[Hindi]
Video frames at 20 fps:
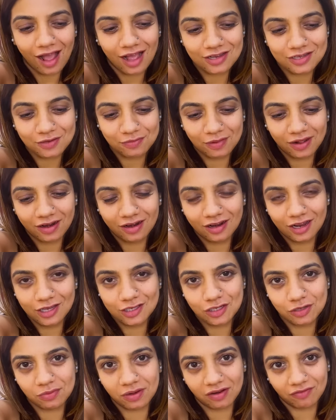आज हमारा
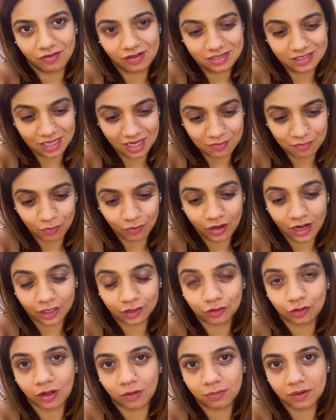लंच और ब्रेकफास्ट सेम हो रहा
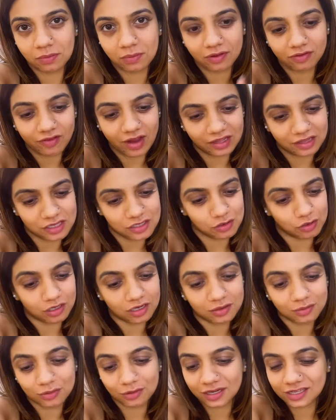है तो हमने मंगवाए थे
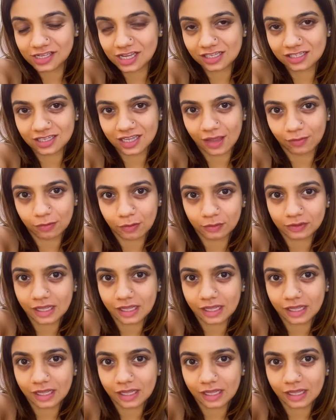छोले भटूरे जैसे कि आपको